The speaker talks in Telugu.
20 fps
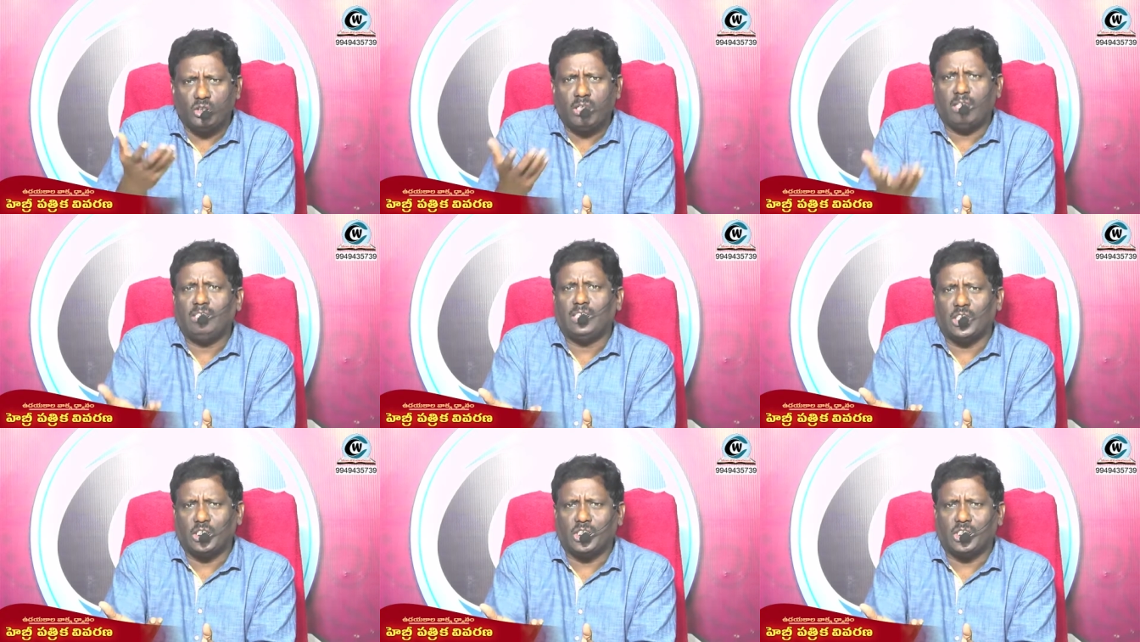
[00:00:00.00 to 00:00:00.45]

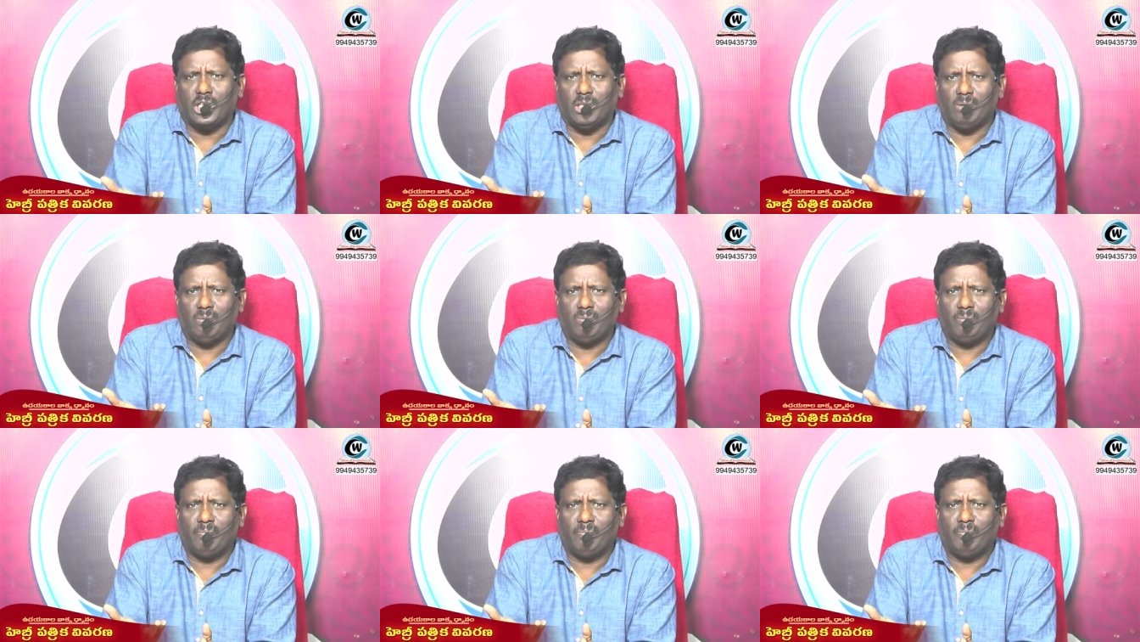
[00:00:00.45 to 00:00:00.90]
చేశాడు
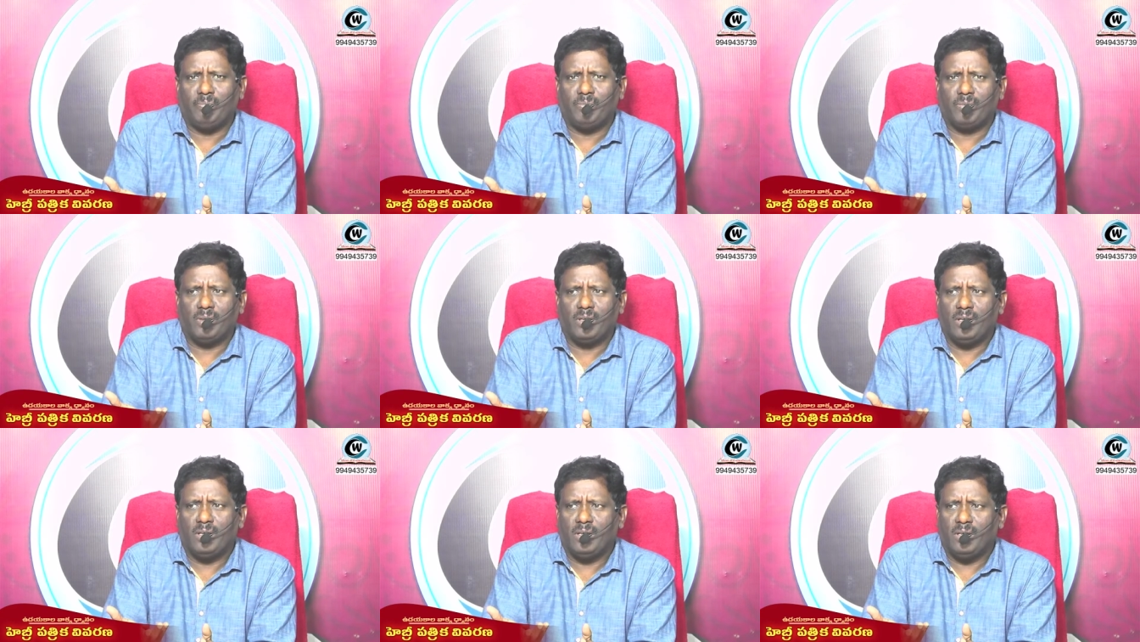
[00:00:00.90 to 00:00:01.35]

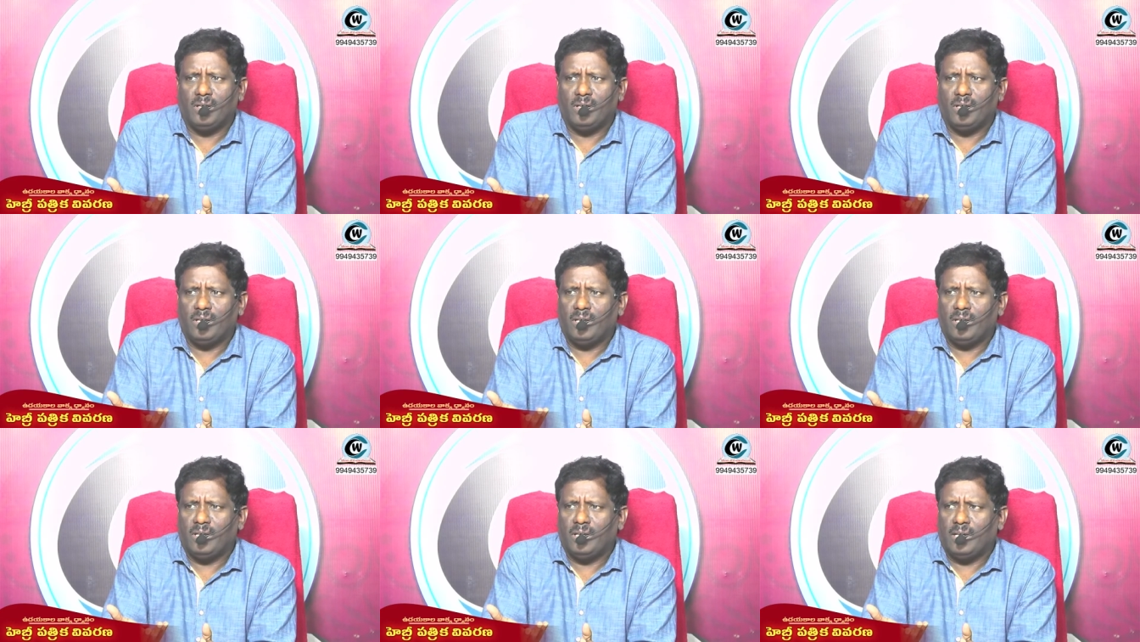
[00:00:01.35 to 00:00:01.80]

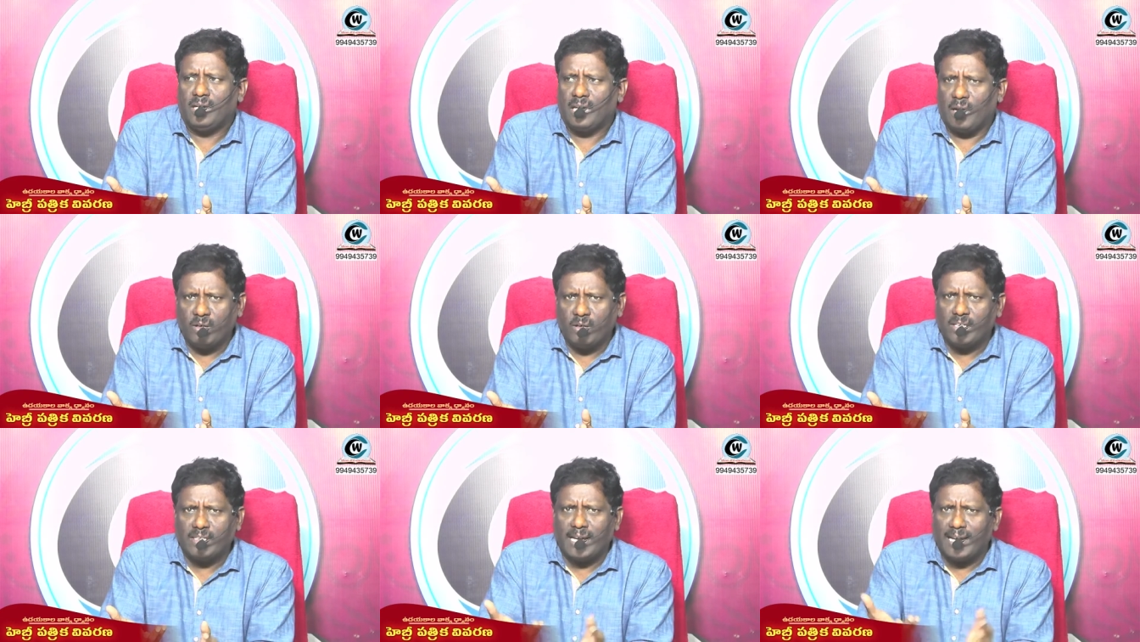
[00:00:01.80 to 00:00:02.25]

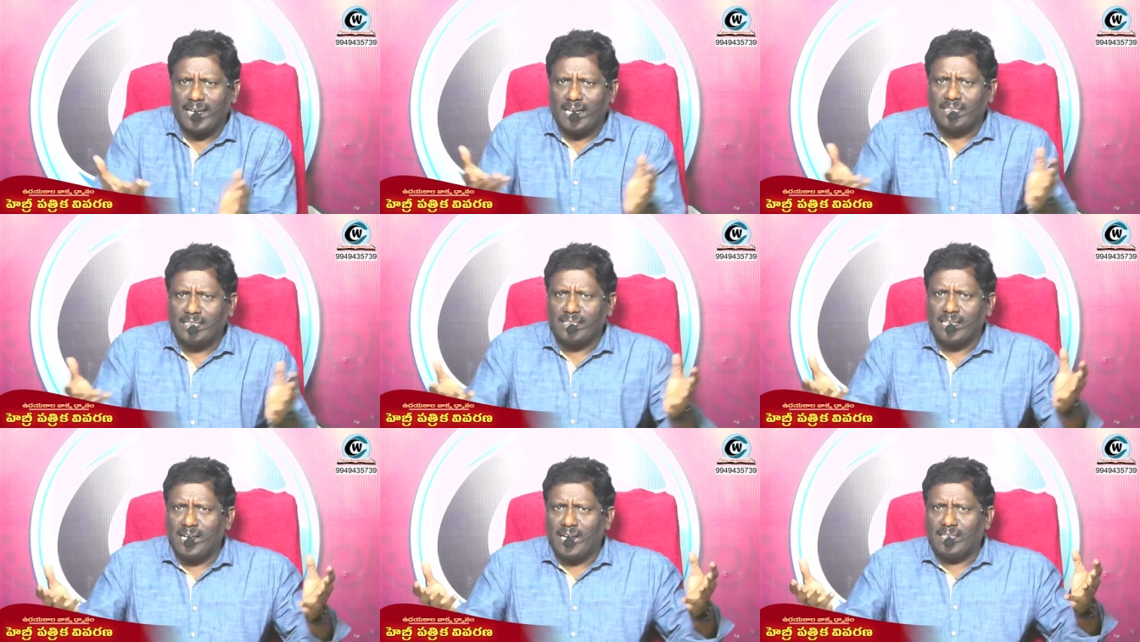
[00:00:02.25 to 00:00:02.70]
ఏమంటే
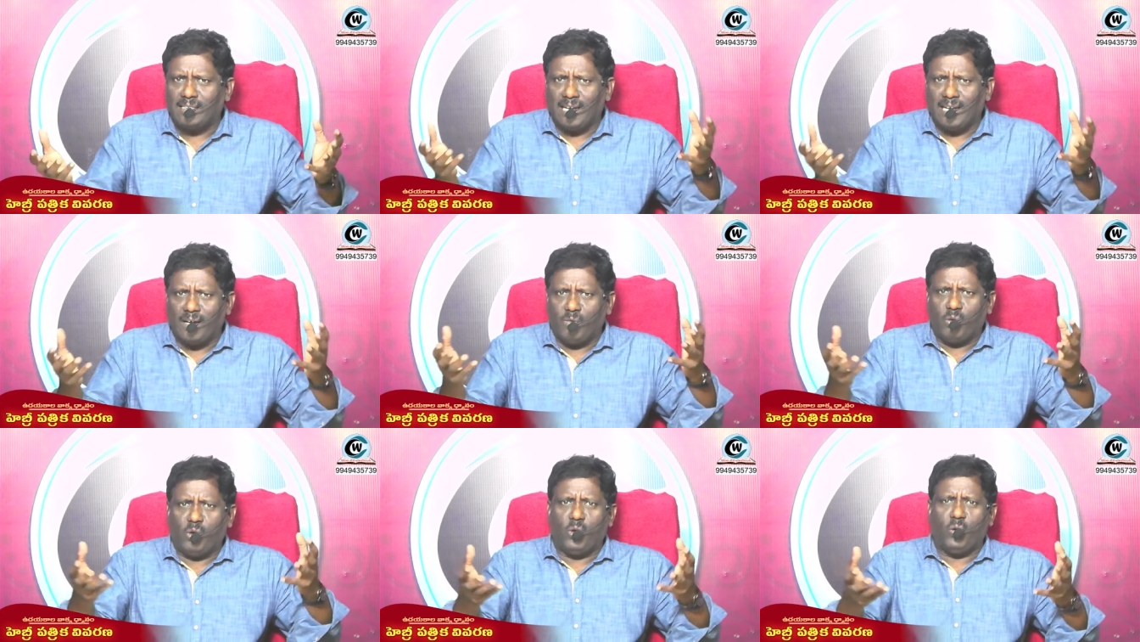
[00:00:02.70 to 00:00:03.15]
డైరెక్ట్గా
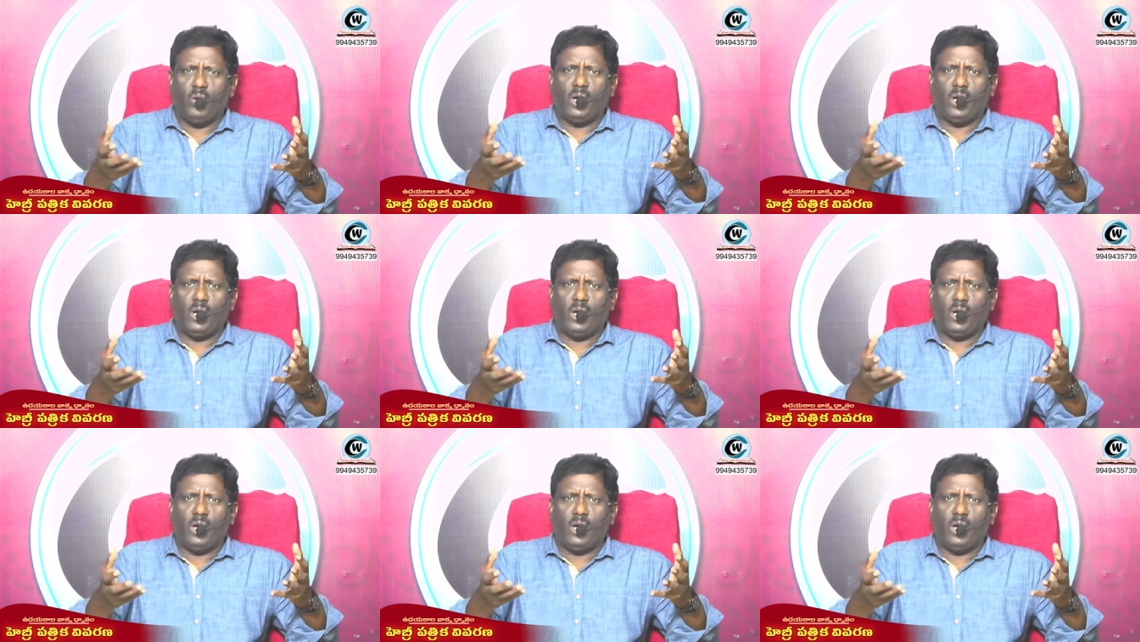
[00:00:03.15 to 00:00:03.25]
దేవుడు